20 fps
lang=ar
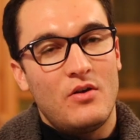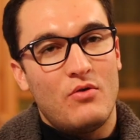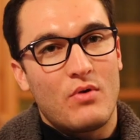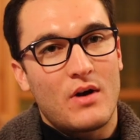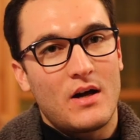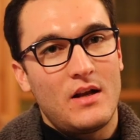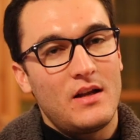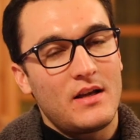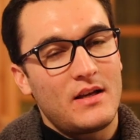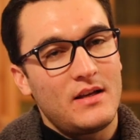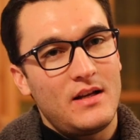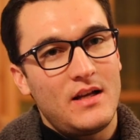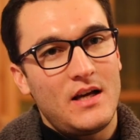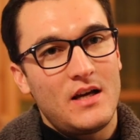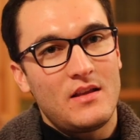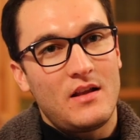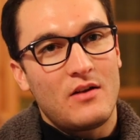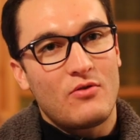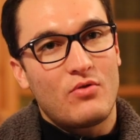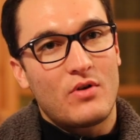وقال لك إن
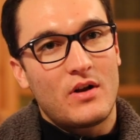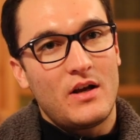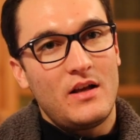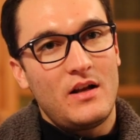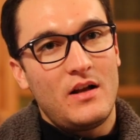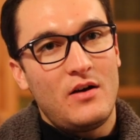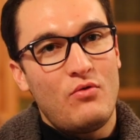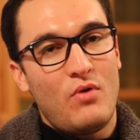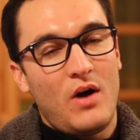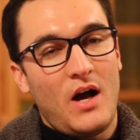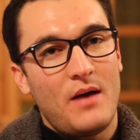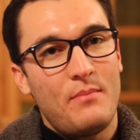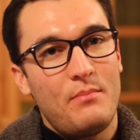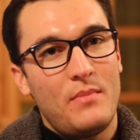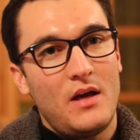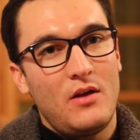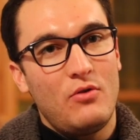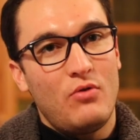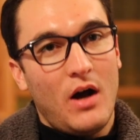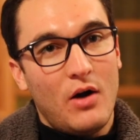هذا القرآن هو
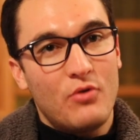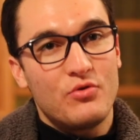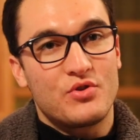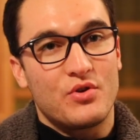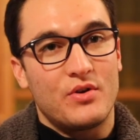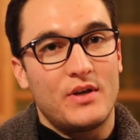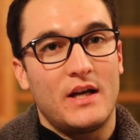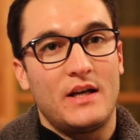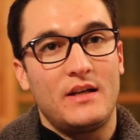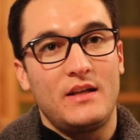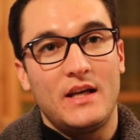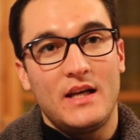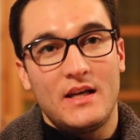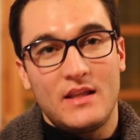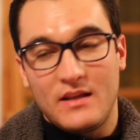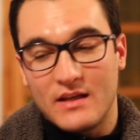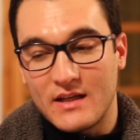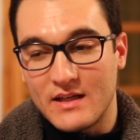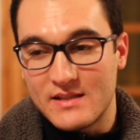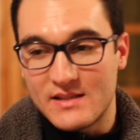حمال أوجه يعني
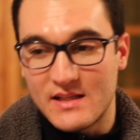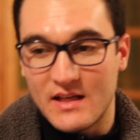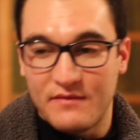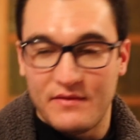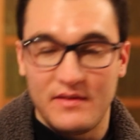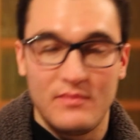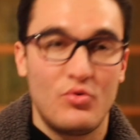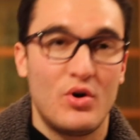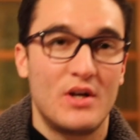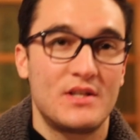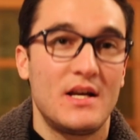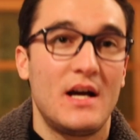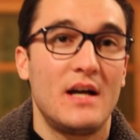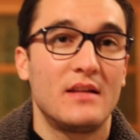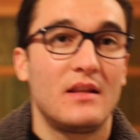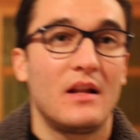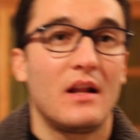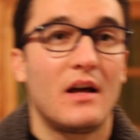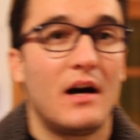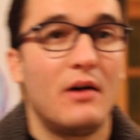هذه قصة في
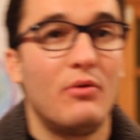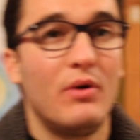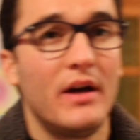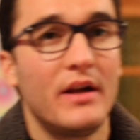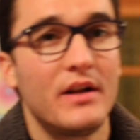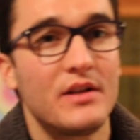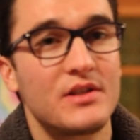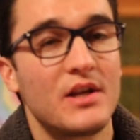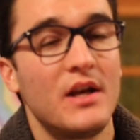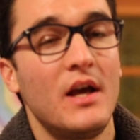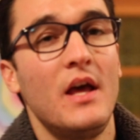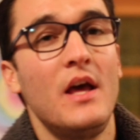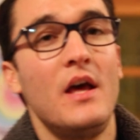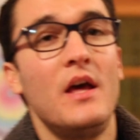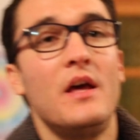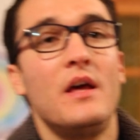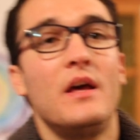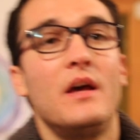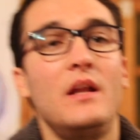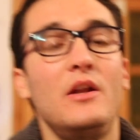مواجهة الخوارج
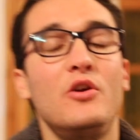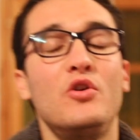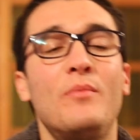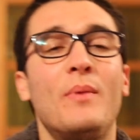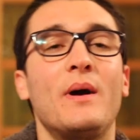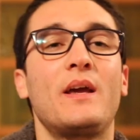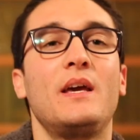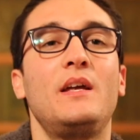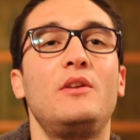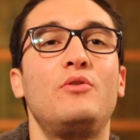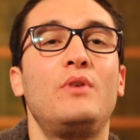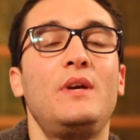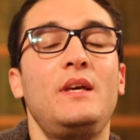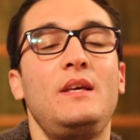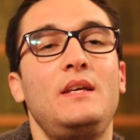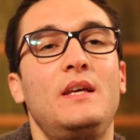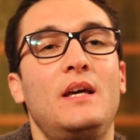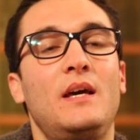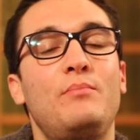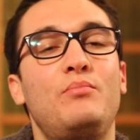اللي هما كانوا
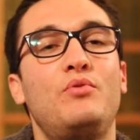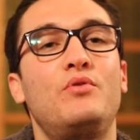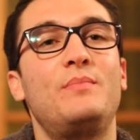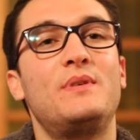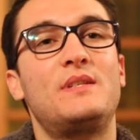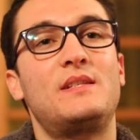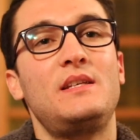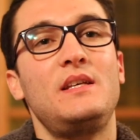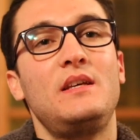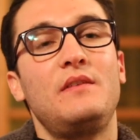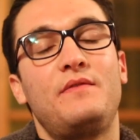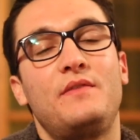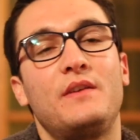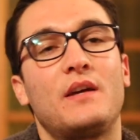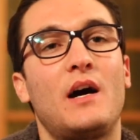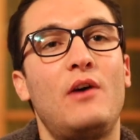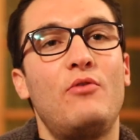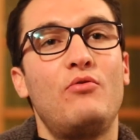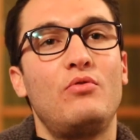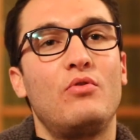يحبوا بالسيف
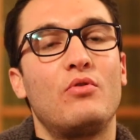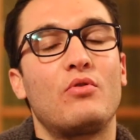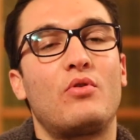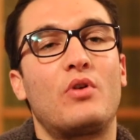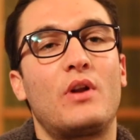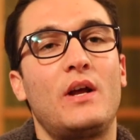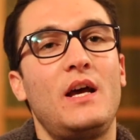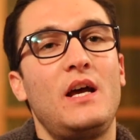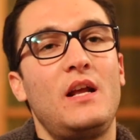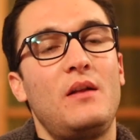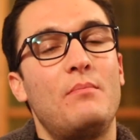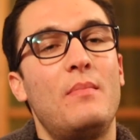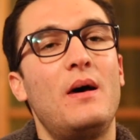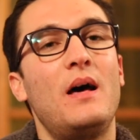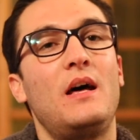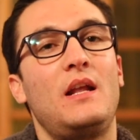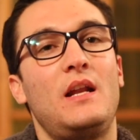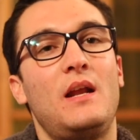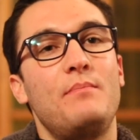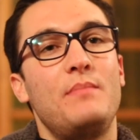يقولوا القرآن
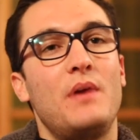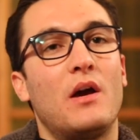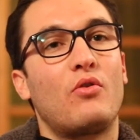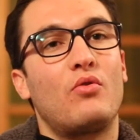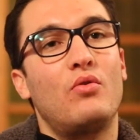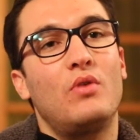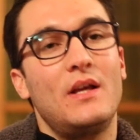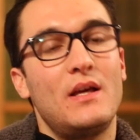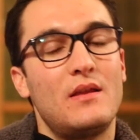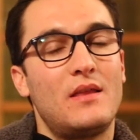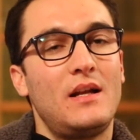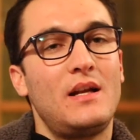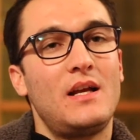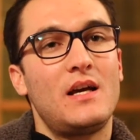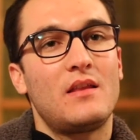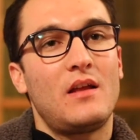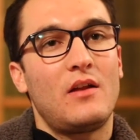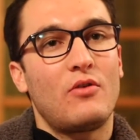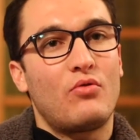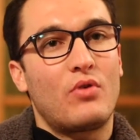ما لم يقل إذا
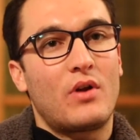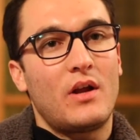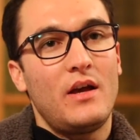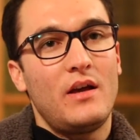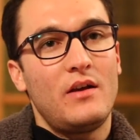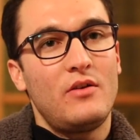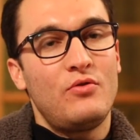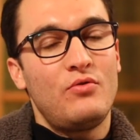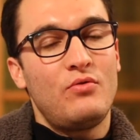هذا القرآن